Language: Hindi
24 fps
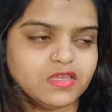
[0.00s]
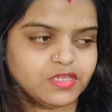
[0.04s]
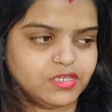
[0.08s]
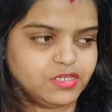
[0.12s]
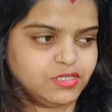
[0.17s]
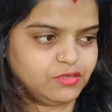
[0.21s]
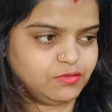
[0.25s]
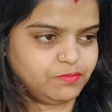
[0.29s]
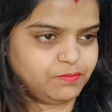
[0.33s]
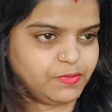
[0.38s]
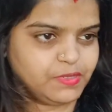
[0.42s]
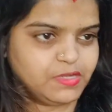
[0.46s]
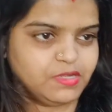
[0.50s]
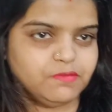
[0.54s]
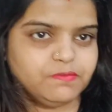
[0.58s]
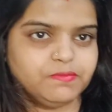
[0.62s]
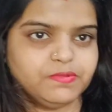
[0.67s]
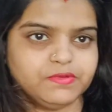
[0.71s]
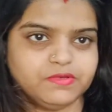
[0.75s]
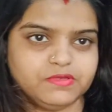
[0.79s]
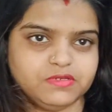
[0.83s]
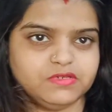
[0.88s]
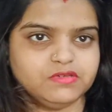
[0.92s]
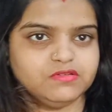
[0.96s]
कि
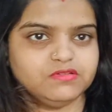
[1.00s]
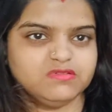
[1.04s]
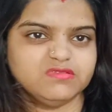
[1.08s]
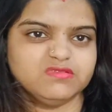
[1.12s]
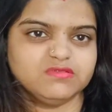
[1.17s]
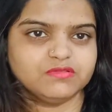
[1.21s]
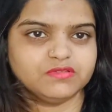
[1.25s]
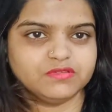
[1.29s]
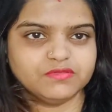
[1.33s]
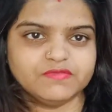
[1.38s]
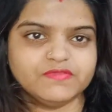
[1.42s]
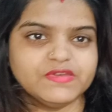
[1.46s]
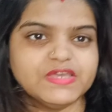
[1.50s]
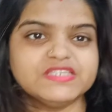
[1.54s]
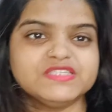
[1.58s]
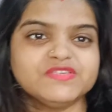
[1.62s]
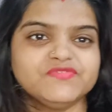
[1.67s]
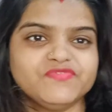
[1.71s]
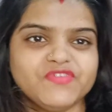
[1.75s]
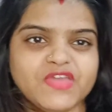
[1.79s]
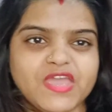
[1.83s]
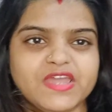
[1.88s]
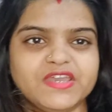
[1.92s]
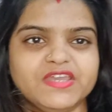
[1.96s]
बल्ब वैसे
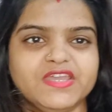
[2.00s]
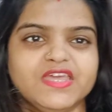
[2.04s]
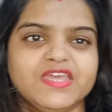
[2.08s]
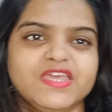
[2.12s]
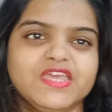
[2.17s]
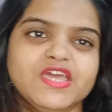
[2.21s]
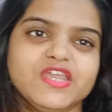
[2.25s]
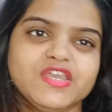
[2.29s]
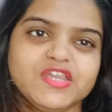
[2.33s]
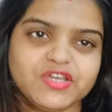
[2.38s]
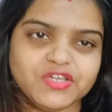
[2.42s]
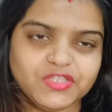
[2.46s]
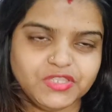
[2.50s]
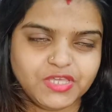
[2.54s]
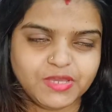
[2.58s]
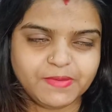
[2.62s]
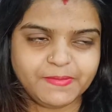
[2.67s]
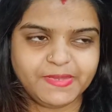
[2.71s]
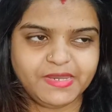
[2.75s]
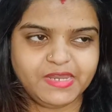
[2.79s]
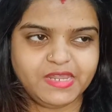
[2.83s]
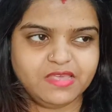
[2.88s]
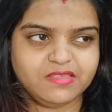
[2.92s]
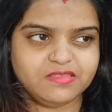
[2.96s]
फेंकना क्या रख दिया
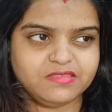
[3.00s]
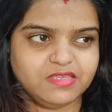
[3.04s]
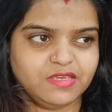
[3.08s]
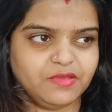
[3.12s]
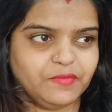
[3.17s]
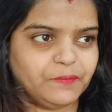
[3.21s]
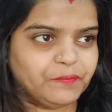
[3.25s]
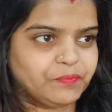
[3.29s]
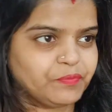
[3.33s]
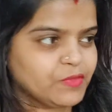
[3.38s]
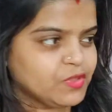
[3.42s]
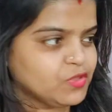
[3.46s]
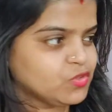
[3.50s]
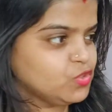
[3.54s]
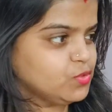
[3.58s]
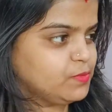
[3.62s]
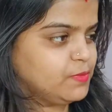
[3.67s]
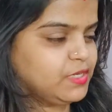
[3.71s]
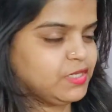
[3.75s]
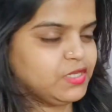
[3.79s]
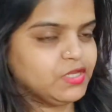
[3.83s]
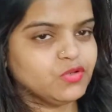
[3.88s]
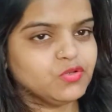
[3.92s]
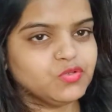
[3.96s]
मैंने ऐसे ही तो
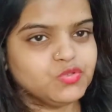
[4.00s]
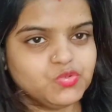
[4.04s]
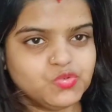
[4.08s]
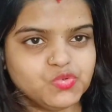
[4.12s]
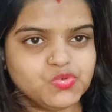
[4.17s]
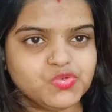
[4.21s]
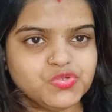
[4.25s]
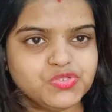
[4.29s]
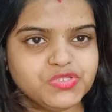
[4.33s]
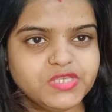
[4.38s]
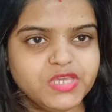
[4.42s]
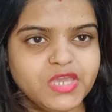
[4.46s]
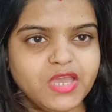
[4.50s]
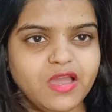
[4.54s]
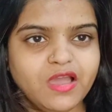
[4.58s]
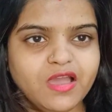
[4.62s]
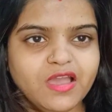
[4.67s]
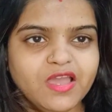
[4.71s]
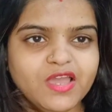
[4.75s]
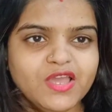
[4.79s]
बेटे को जूस दिया